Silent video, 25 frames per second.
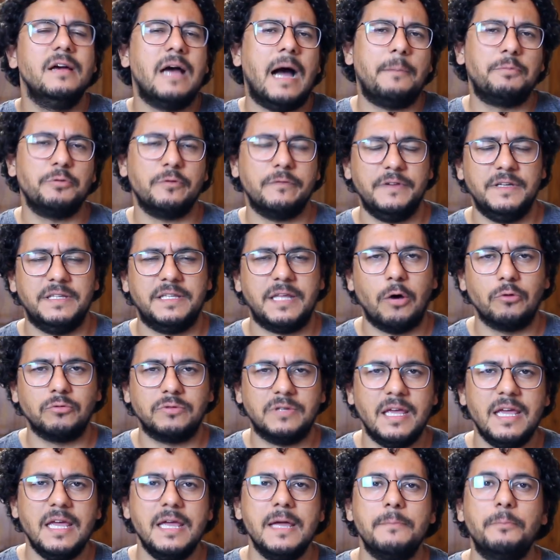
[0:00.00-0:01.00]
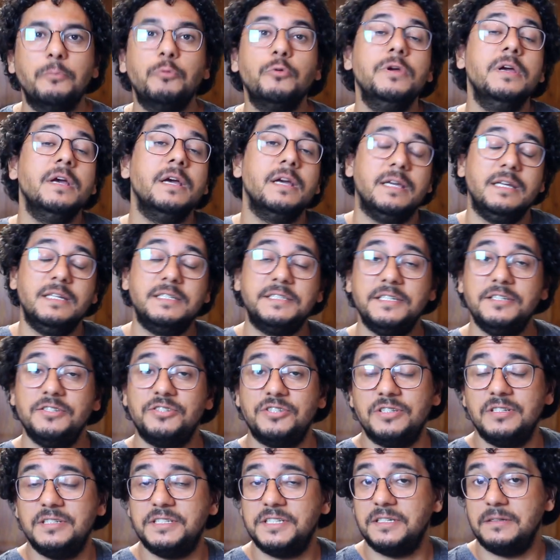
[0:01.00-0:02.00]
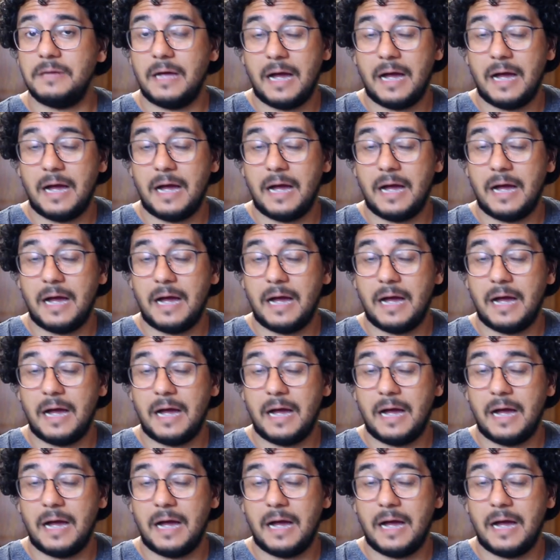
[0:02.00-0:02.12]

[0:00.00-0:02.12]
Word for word: aproveitar o tempo e sentir-se